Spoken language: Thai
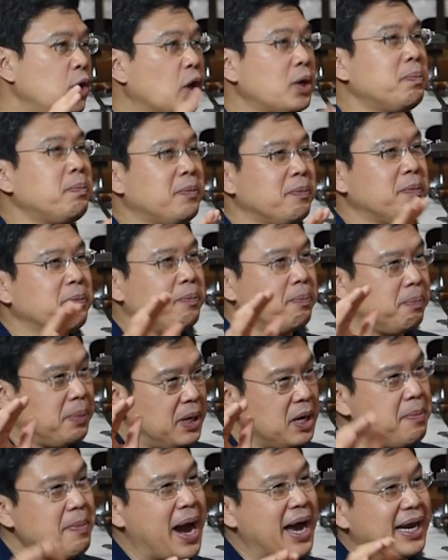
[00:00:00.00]
ลด
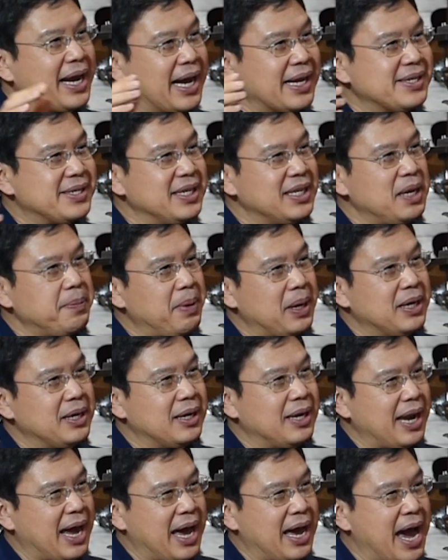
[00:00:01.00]
ปริมาณการซื้อที่เป็น
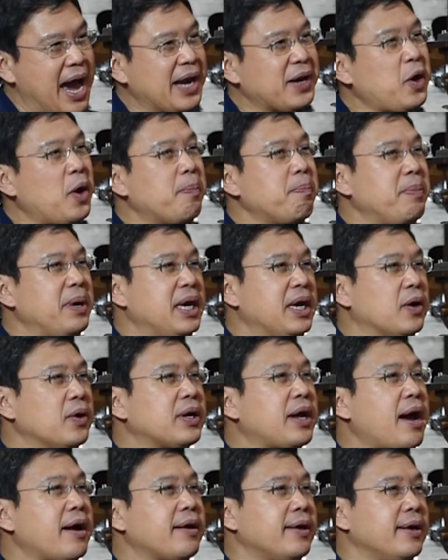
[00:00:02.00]
ฮาร์ดคอปปี้
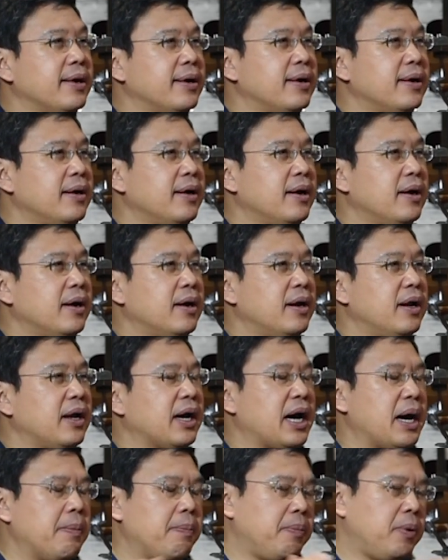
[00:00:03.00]
ค่อนข้างเยอะ
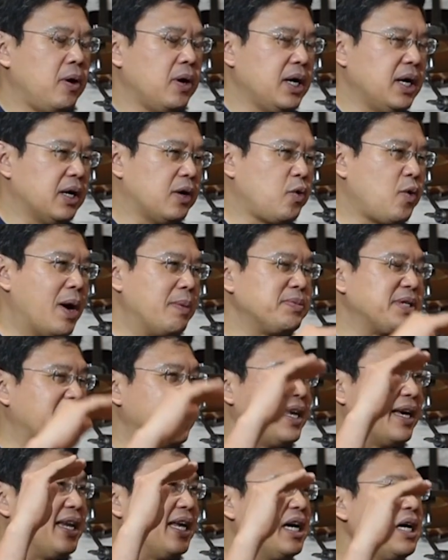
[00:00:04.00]
นะครับพอเกิดความ
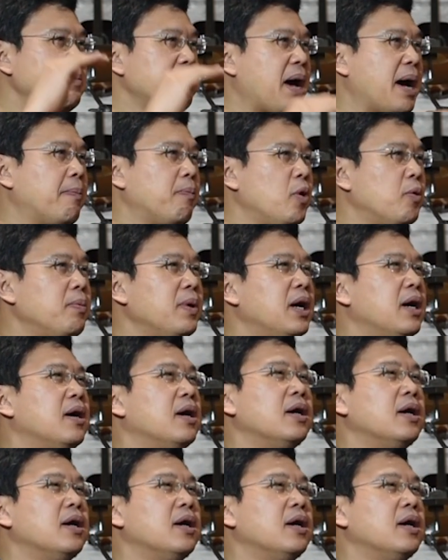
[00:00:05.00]
ชันอย่างนี้ขึ้นมาปุ๊บ